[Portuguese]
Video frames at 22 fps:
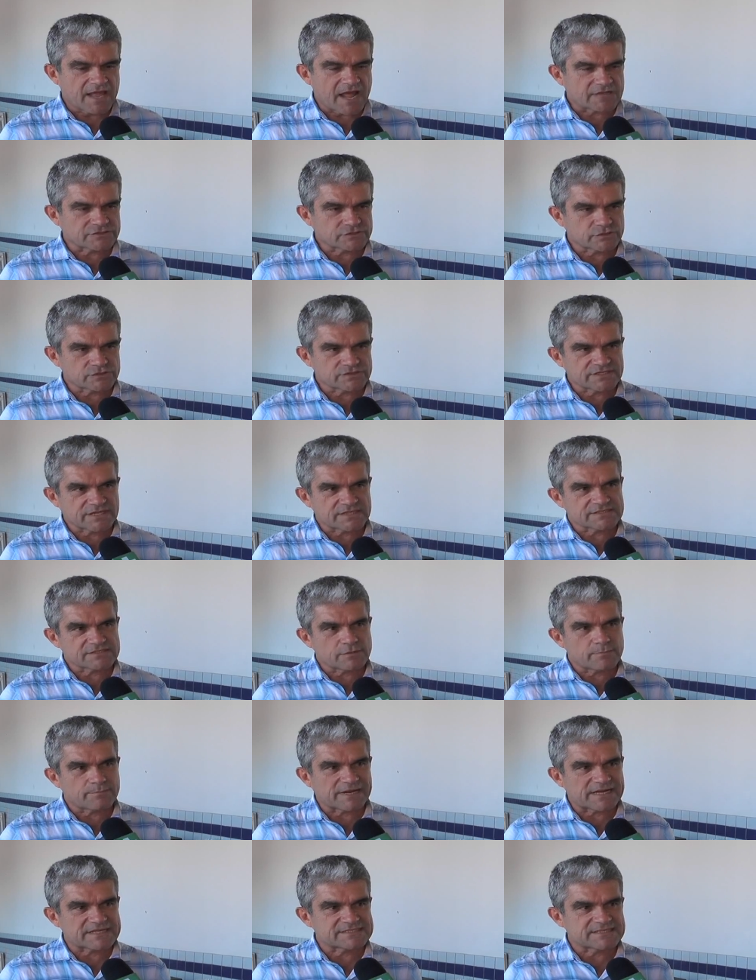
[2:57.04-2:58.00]
E a
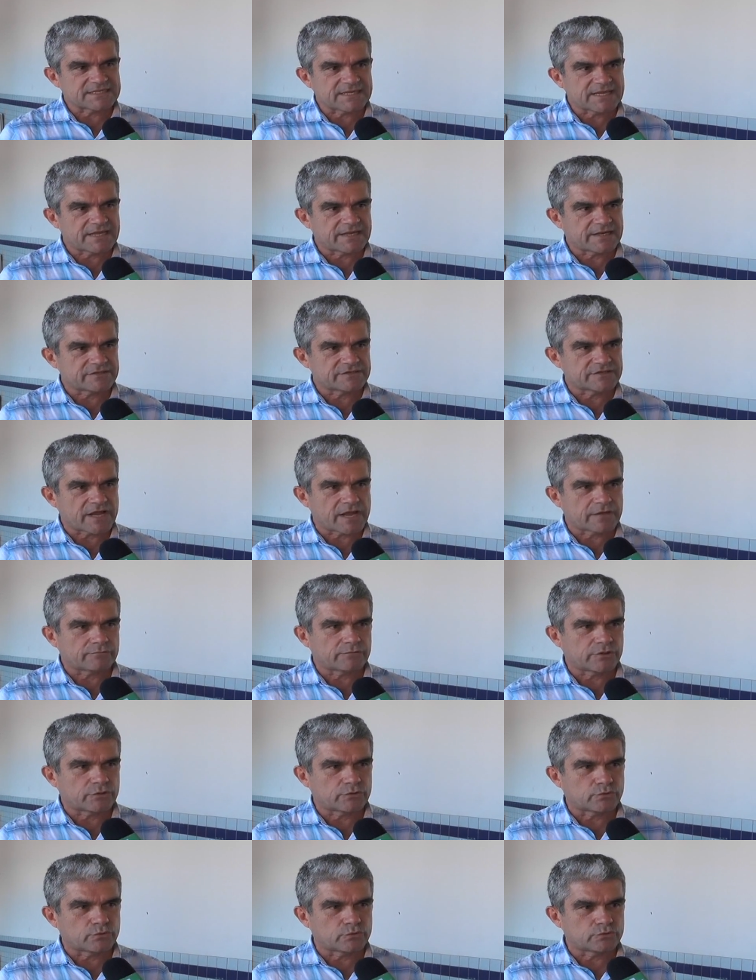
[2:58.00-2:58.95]
Associação Brasileira de
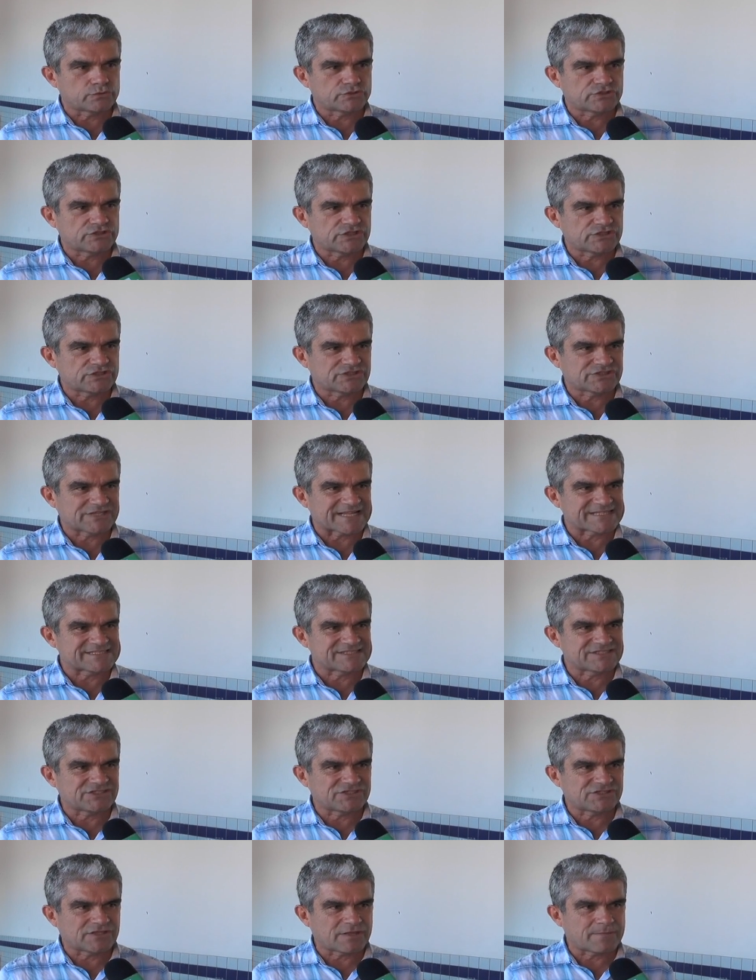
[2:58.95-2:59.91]
Agroecologia está
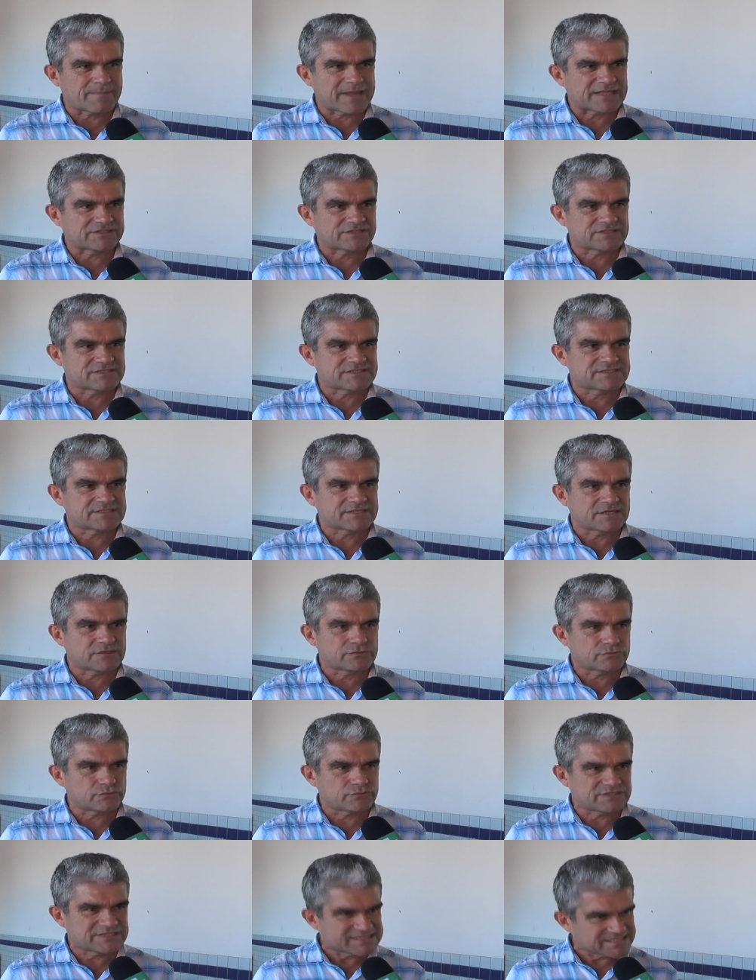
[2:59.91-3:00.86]
sistematizando